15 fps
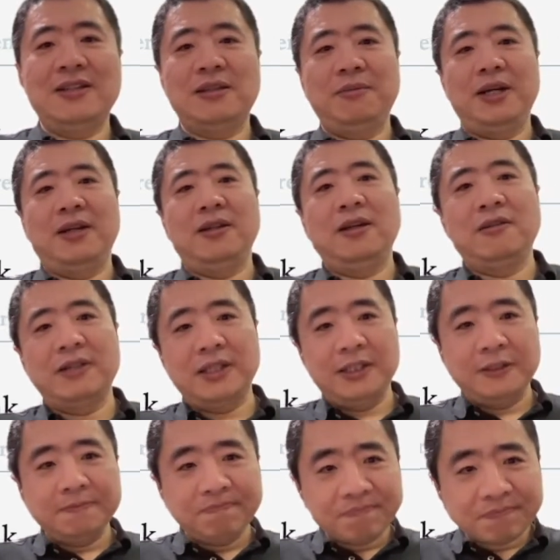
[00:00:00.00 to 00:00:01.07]
这么样的一个问
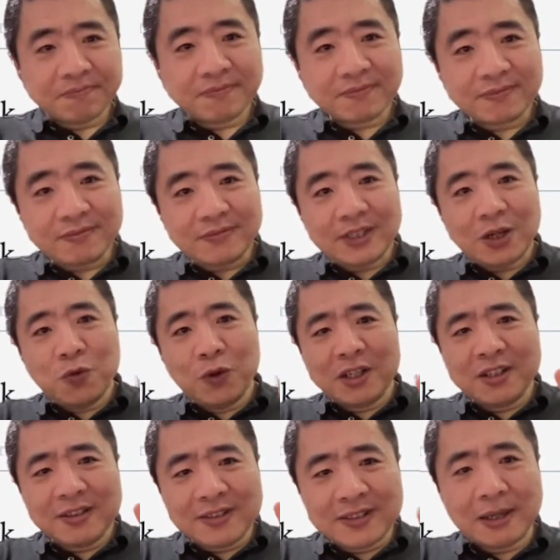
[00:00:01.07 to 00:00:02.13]
题，我
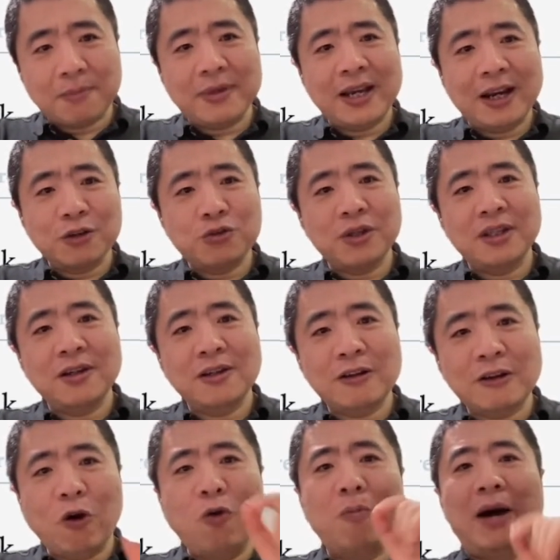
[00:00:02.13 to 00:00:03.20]
是怎么样决定
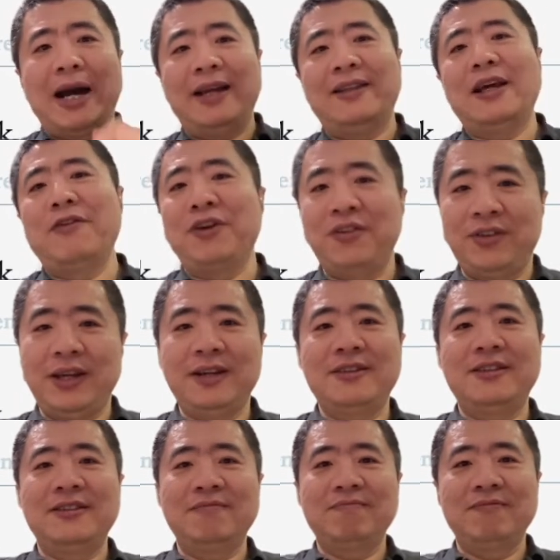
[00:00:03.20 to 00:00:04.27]
购买 Devon Think 的？
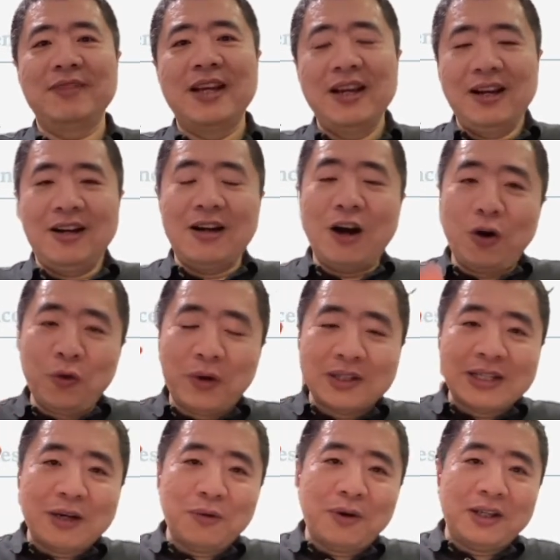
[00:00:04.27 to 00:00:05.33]
然后我
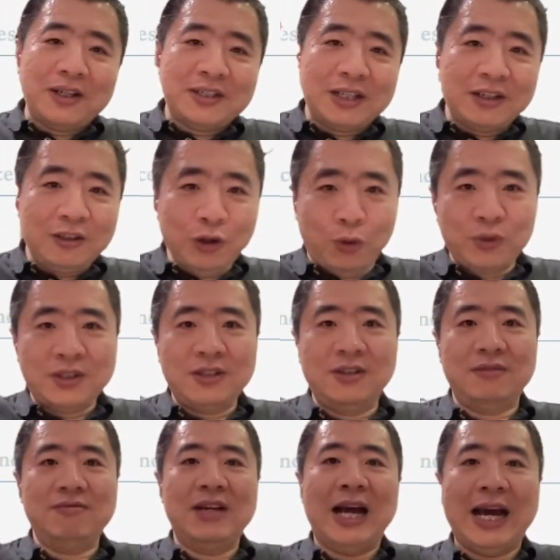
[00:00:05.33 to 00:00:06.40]
在我的这右
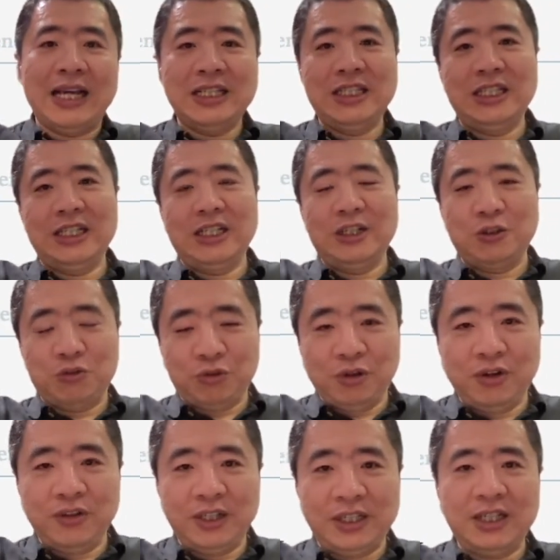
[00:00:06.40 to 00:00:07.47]
侧开启
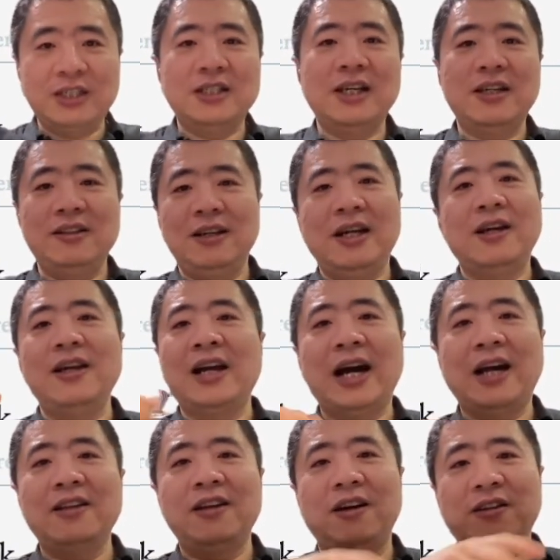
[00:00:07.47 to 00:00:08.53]
所有的这些，你可以
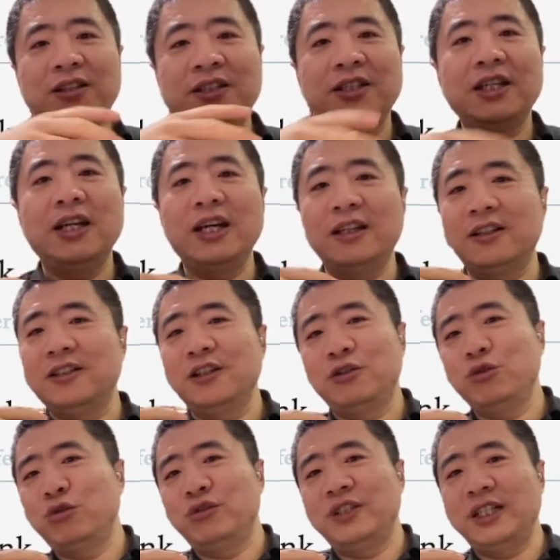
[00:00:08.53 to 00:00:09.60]
看到一系列的这
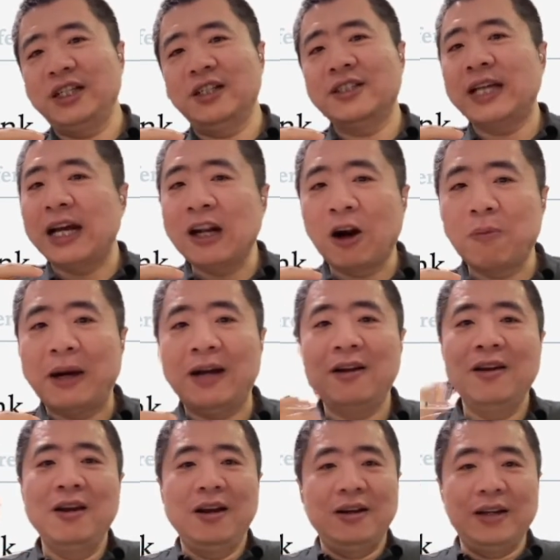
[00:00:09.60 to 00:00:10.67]
种这个材料
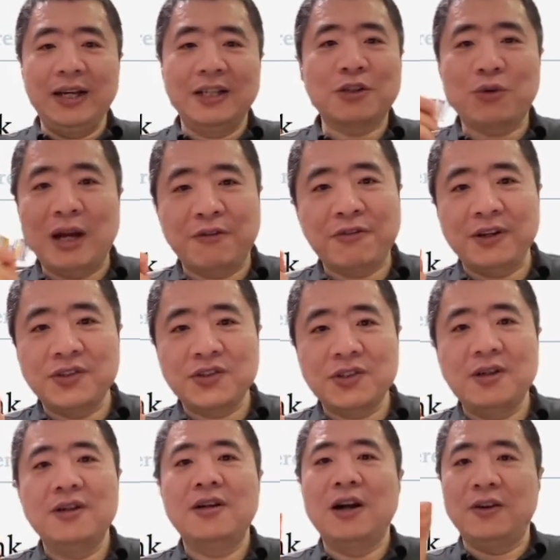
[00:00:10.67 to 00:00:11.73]
嘛，Linked Reference，
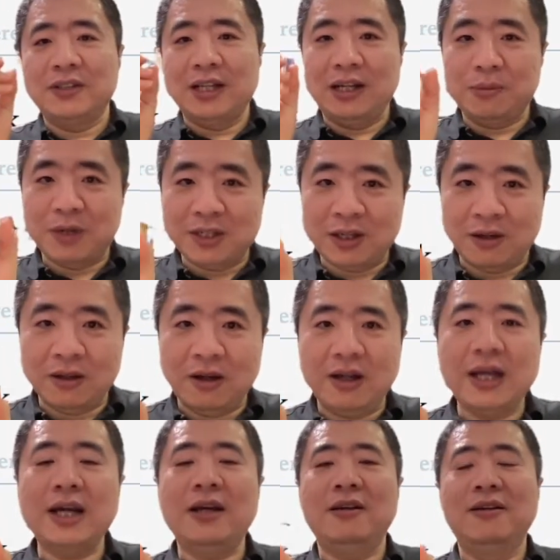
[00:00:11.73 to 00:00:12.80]
然后在里面找到，
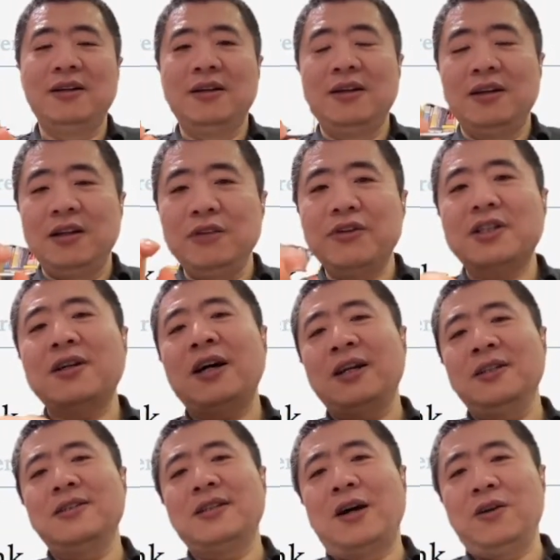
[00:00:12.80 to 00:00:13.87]
哎，因为是
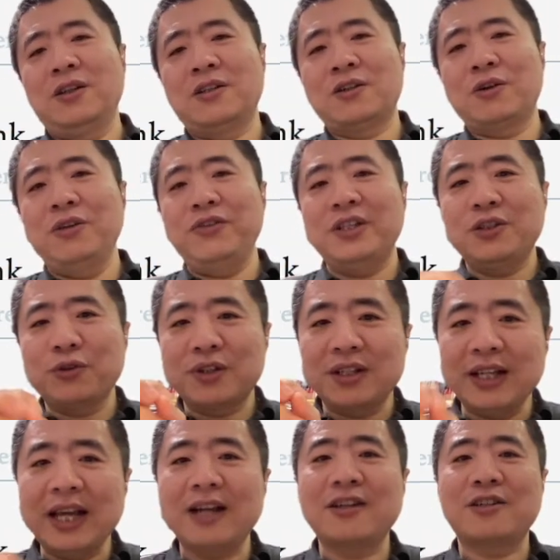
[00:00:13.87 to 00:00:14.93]
很早的时候，因为就是
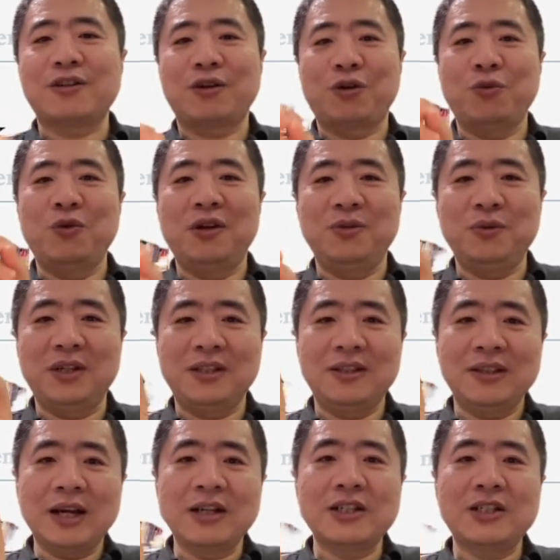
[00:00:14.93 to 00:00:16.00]
那个时候，我我
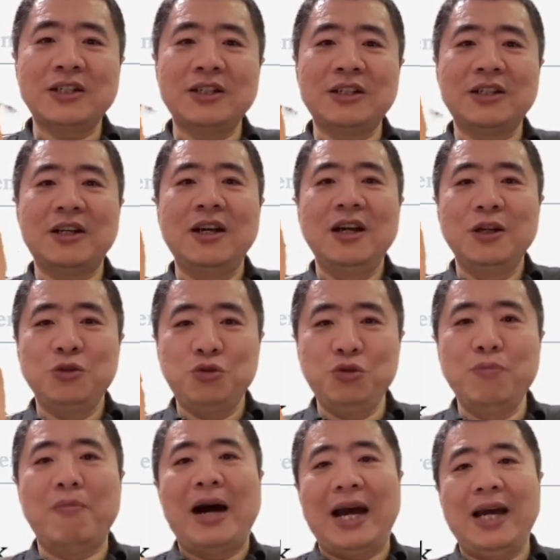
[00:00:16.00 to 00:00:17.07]
当时是去
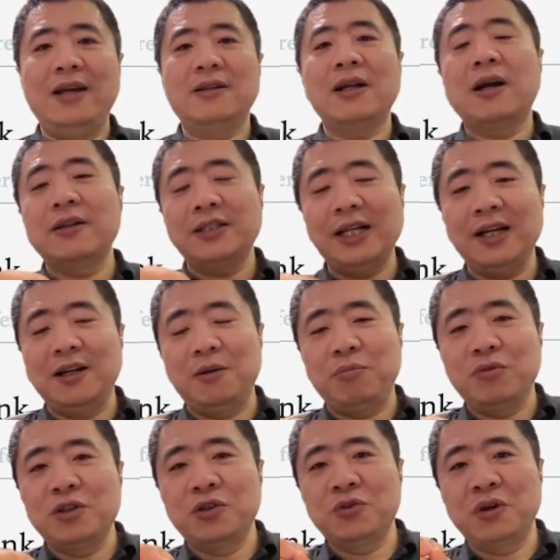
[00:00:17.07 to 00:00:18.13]
买，当然这个
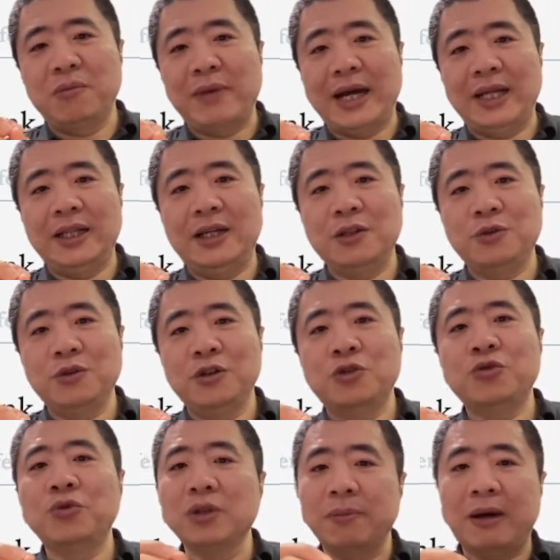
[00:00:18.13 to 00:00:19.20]
不是说买那个最
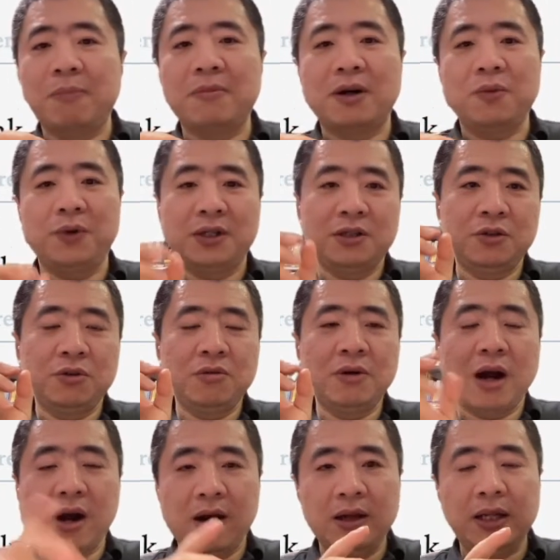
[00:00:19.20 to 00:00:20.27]
初的版本，我是从
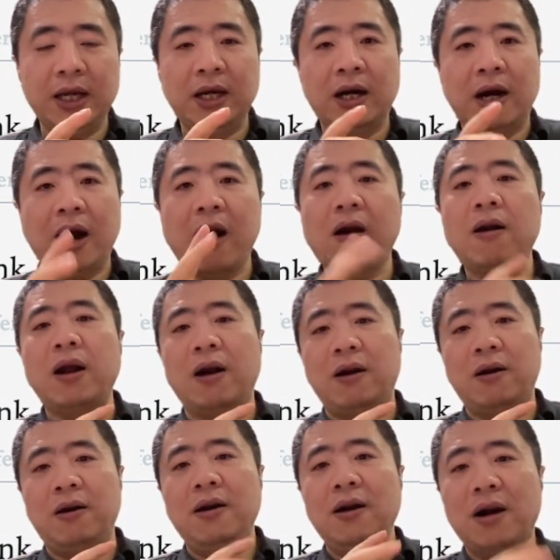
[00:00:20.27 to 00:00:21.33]
那个二点
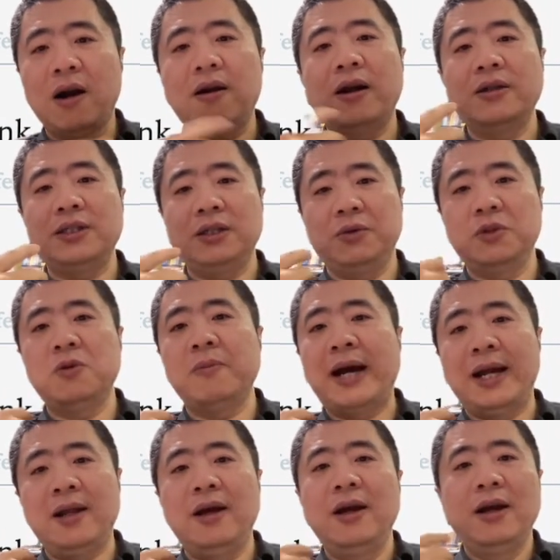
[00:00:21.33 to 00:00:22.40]
二点几我就买
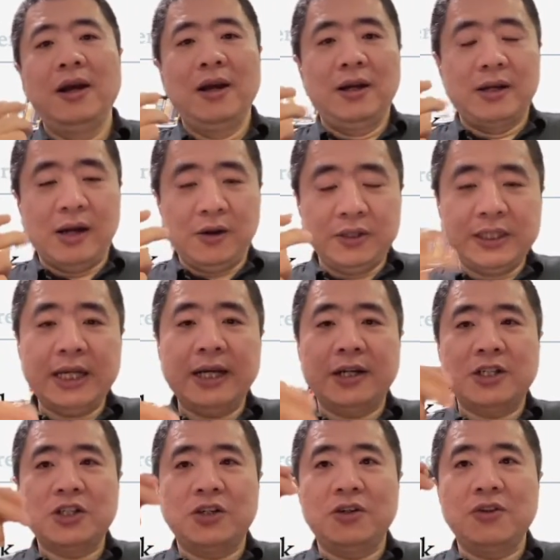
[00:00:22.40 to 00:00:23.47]
了，然后这个
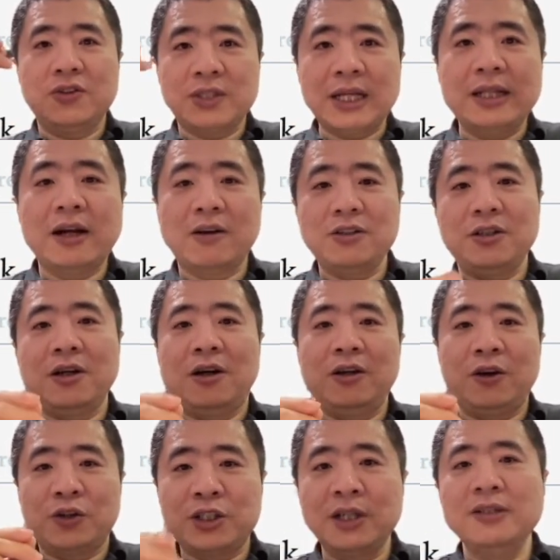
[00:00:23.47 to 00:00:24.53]
是三点几要
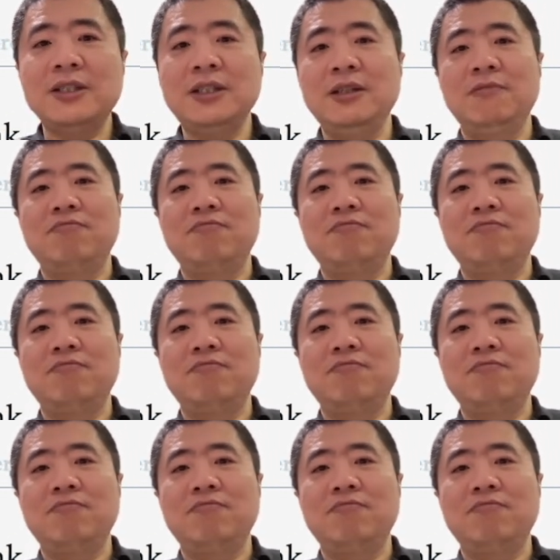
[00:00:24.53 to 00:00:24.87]
要升级，